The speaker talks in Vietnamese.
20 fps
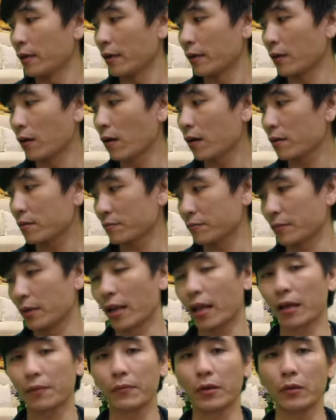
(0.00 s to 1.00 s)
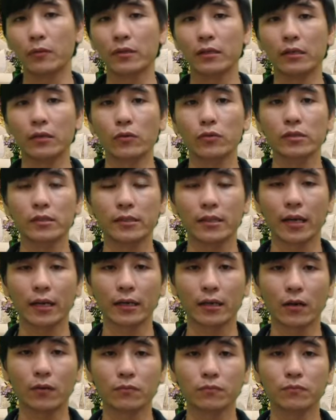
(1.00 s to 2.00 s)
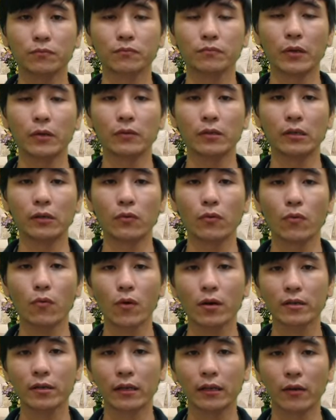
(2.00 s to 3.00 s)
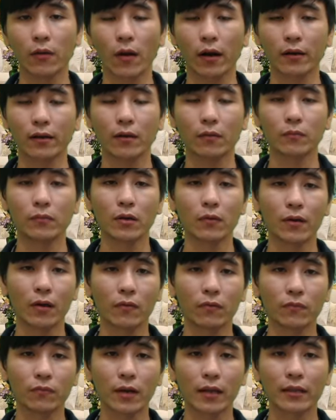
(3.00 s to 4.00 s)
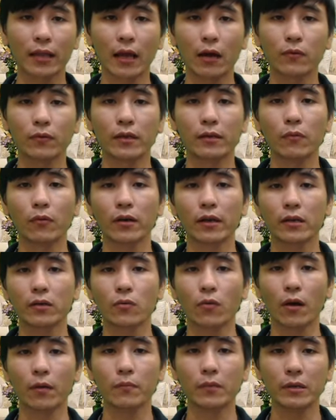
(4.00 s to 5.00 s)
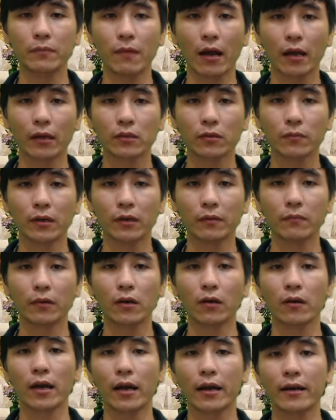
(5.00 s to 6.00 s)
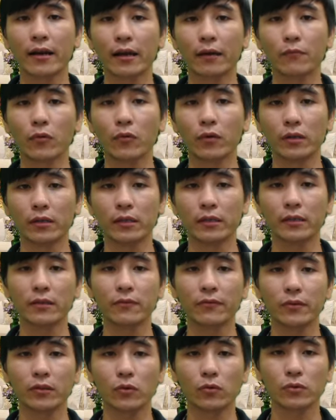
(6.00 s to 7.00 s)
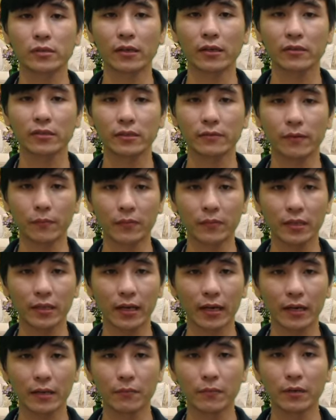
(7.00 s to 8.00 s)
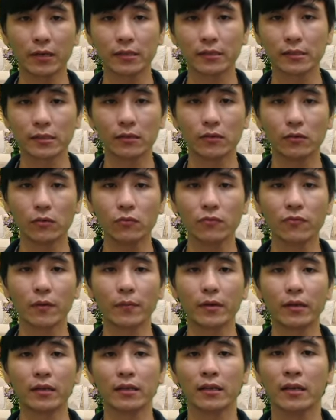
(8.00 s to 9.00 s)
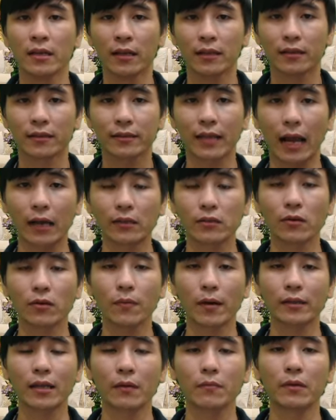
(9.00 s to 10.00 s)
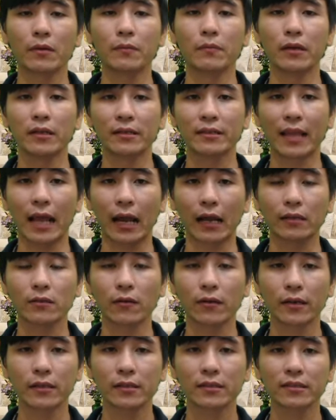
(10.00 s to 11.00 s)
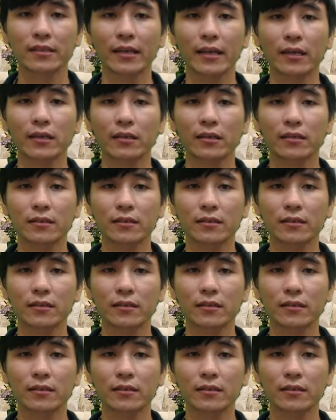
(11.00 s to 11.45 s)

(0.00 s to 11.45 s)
đó là biểu tượng của sự thành công biểu tượng của quá trình hoạt động lao động đã tạo nên một kết quả bi mãn cho mình mà có khả năng mua được những chiếc ô tô xa phẩm như thế này để mình sở hữu và mình tặng cho bản thân mình mình tặng cho cái cái